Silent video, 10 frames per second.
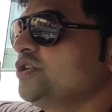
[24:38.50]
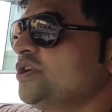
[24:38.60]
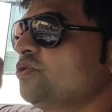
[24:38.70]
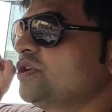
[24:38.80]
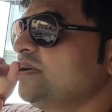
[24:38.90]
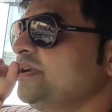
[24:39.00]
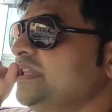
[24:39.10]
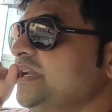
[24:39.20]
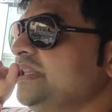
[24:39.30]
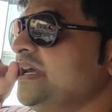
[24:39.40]
मुझे टोटल में
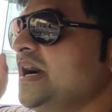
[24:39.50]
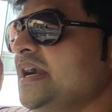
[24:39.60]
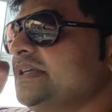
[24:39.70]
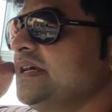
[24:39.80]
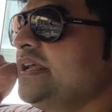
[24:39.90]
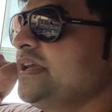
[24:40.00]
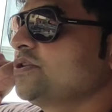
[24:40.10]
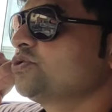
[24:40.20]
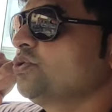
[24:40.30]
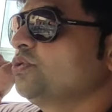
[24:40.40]
देने थे आठ हजार
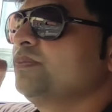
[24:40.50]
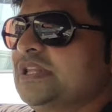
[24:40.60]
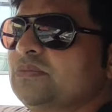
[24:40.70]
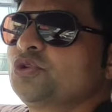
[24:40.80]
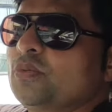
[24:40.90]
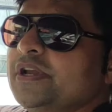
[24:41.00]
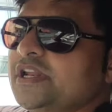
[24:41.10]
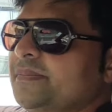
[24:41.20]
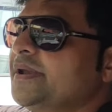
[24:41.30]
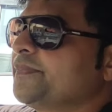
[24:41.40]
एक सौ मतलब दो
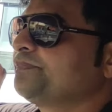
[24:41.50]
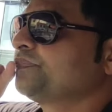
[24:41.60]
महीने में